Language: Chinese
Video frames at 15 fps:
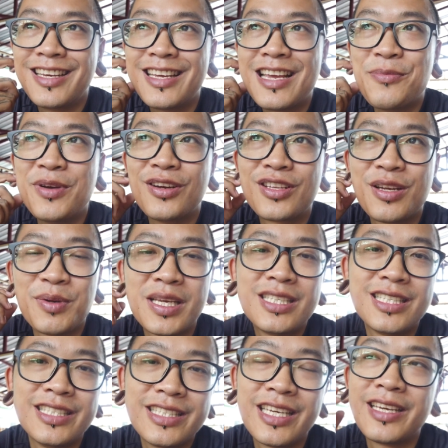也没有特别
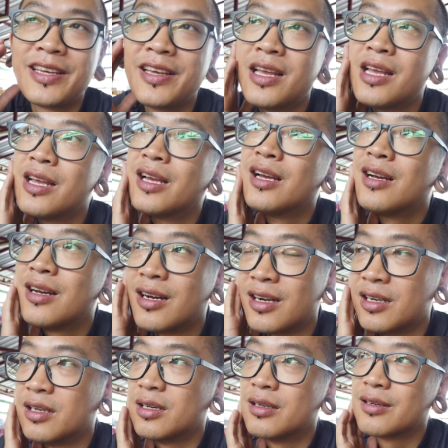激进。
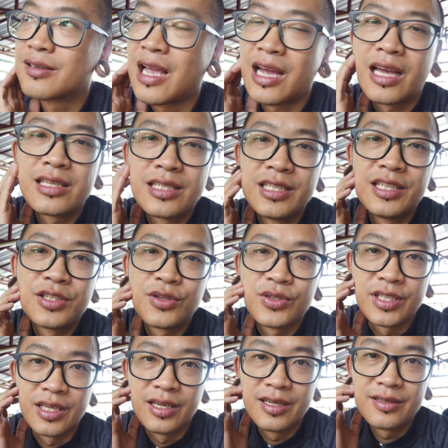啊，开开心心就
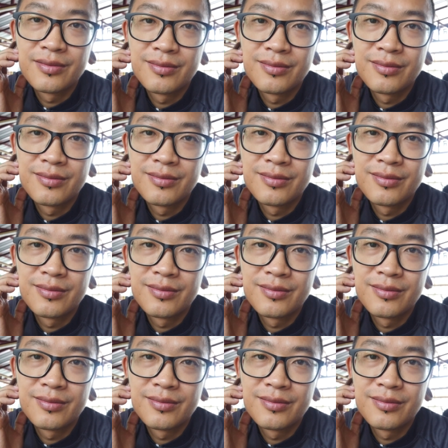行了，